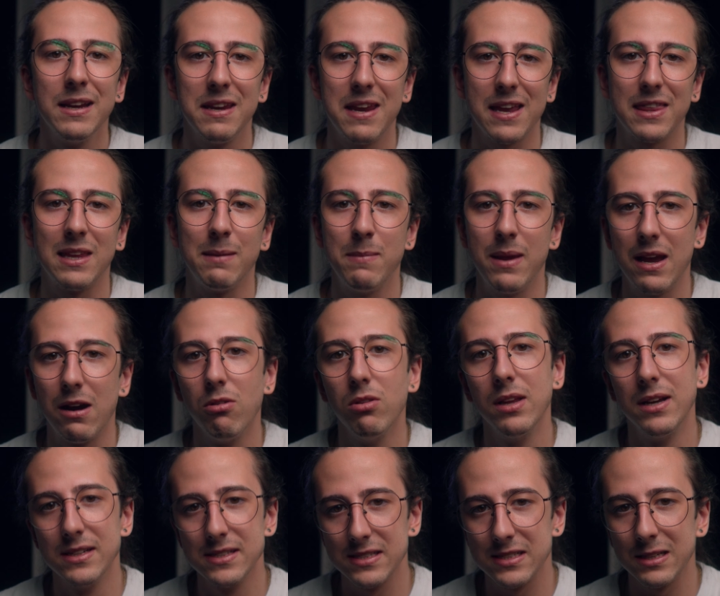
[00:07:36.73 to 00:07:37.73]
que é também a
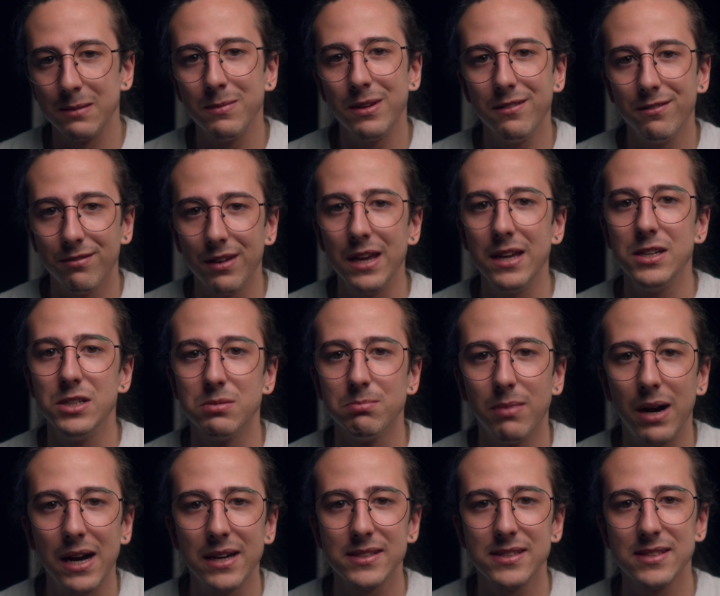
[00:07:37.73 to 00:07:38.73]
lance também vende,
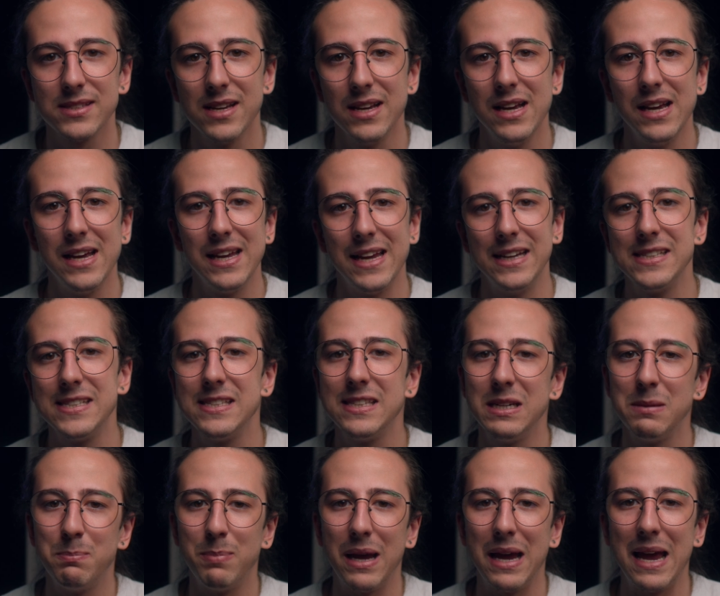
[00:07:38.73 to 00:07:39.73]
mas esse
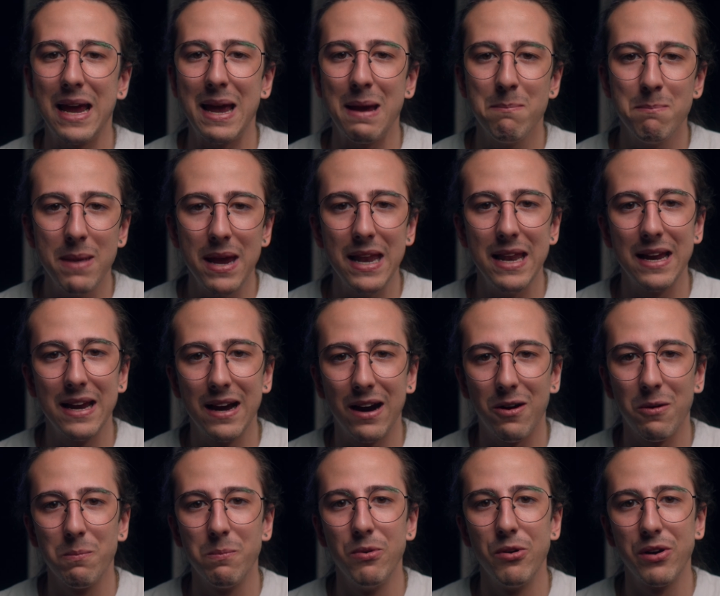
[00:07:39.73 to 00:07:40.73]
tripé é bem
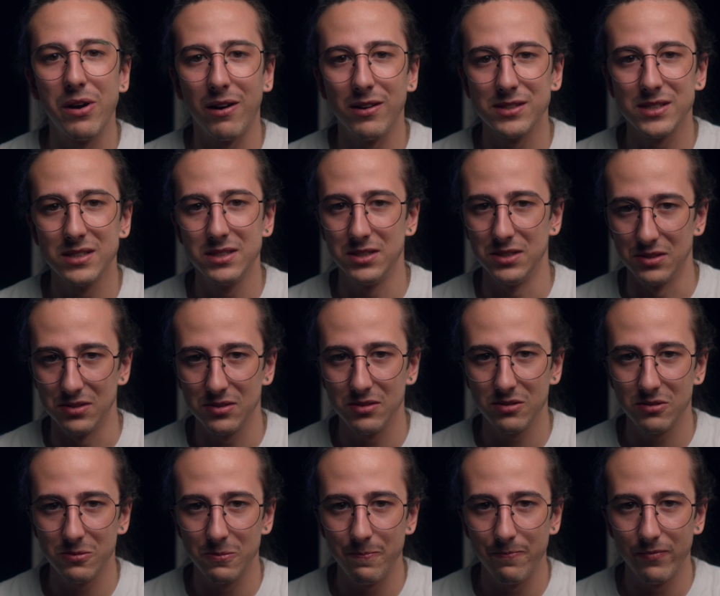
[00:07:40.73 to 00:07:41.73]
legal por causa
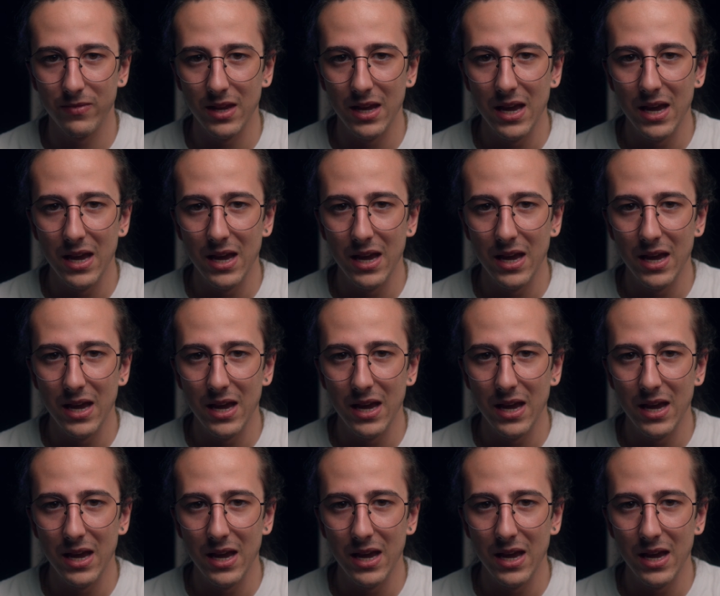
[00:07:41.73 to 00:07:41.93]
disso.